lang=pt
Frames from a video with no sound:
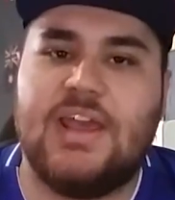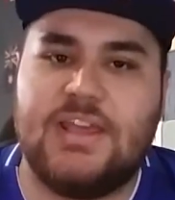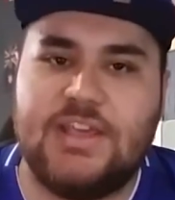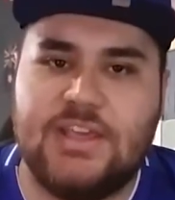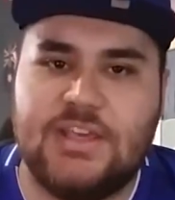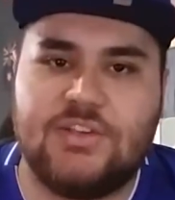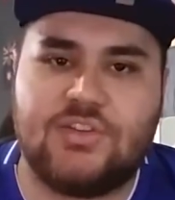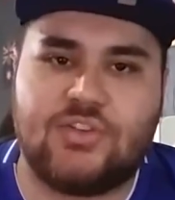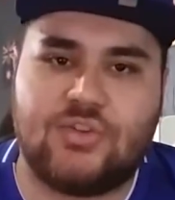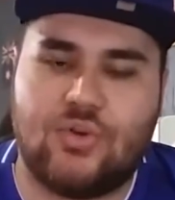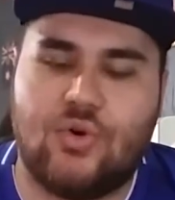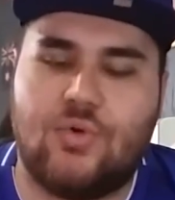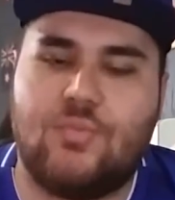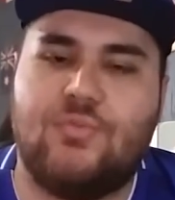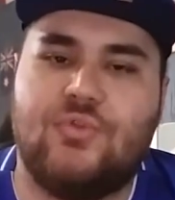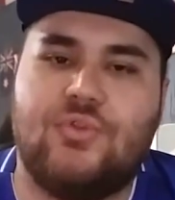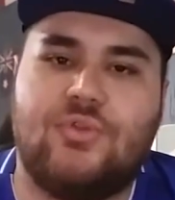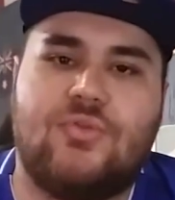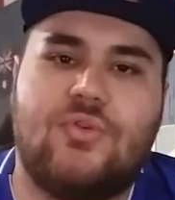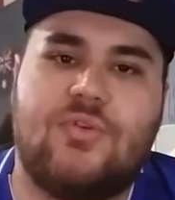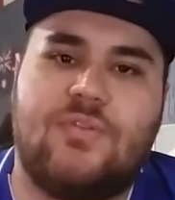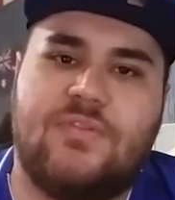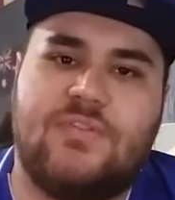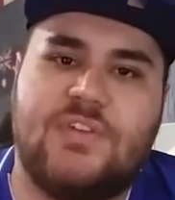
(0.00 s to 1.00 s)
e estou
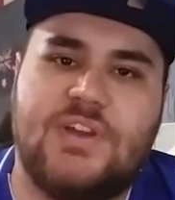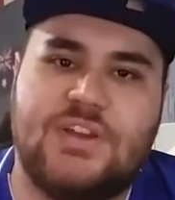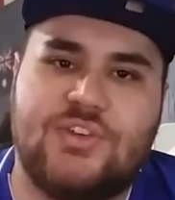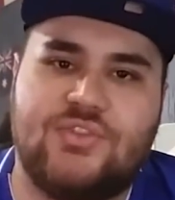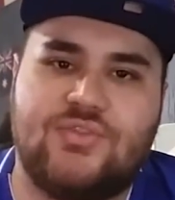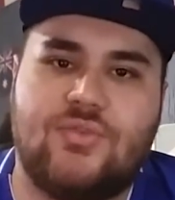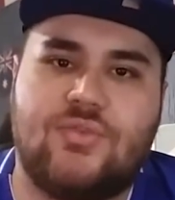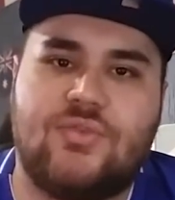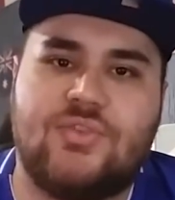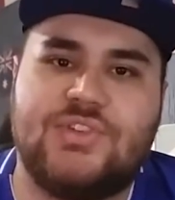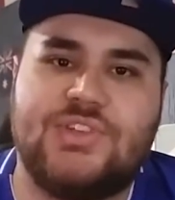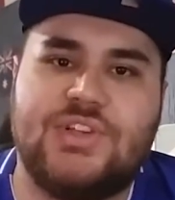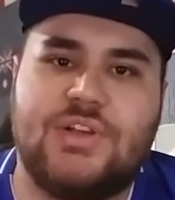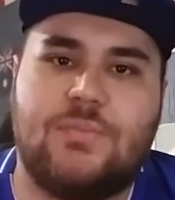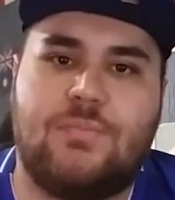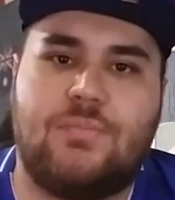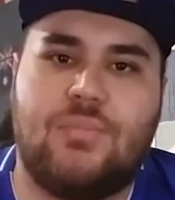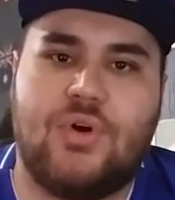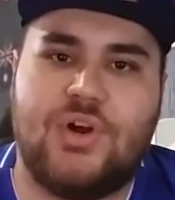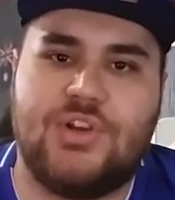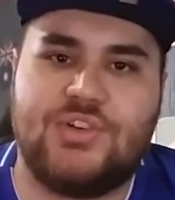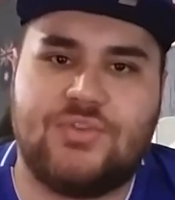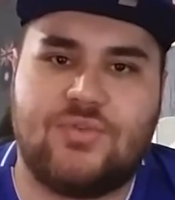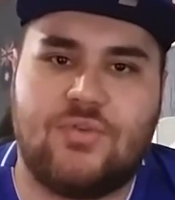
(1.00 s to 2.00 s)
muito confiante que o Cruzeiro
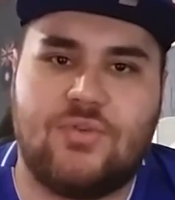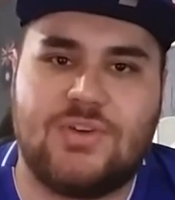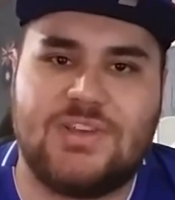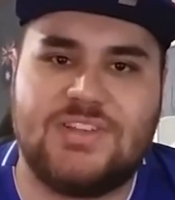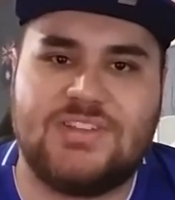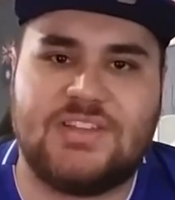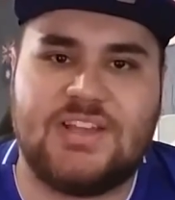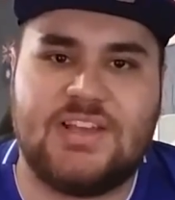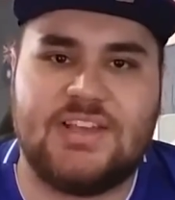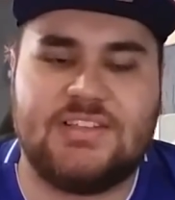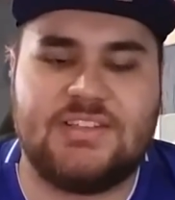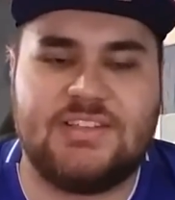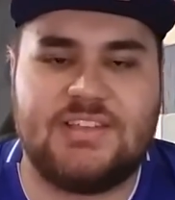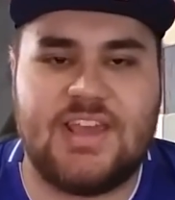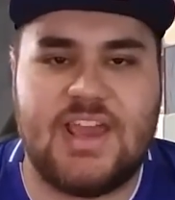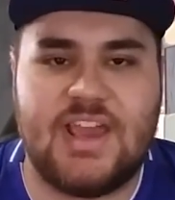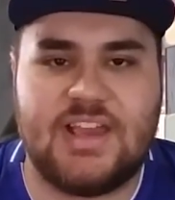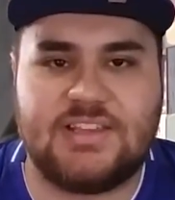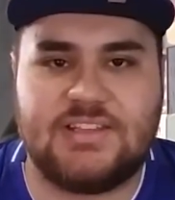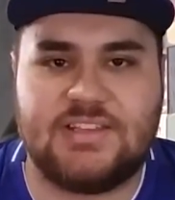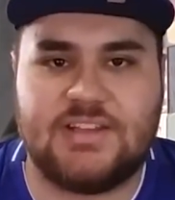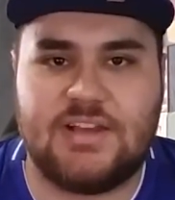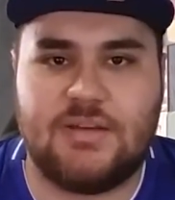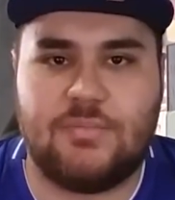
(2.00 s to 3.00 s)
pode conquistar esse
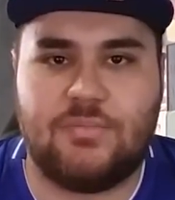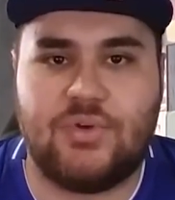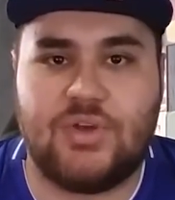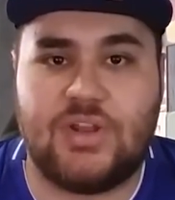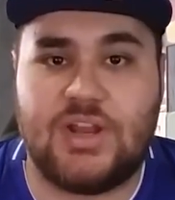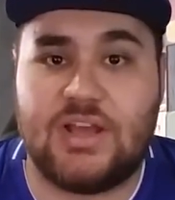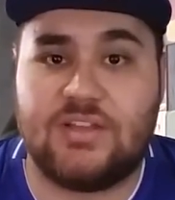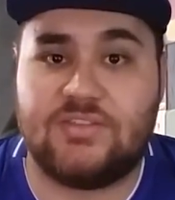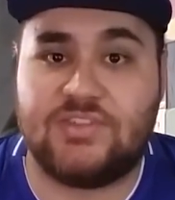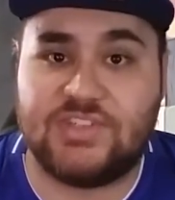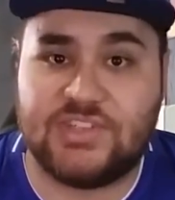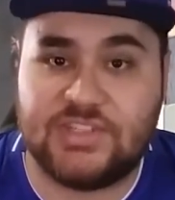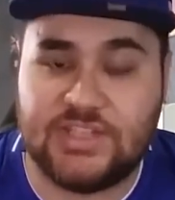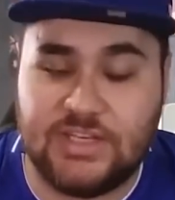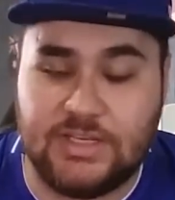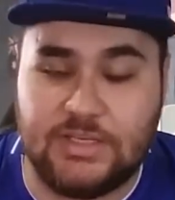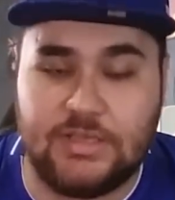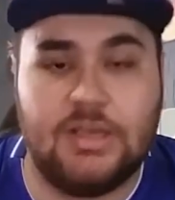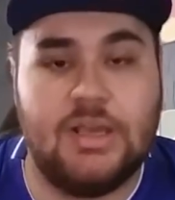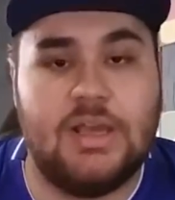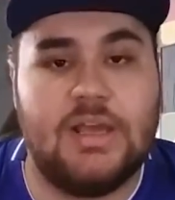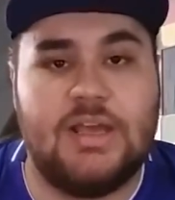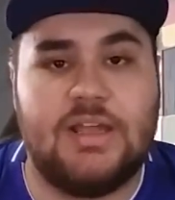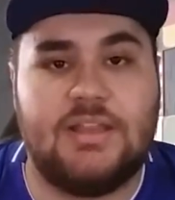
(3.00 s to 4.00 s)
ex-campeonato,
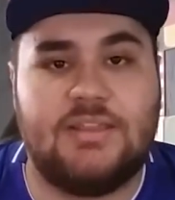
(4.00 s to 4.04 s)
sim.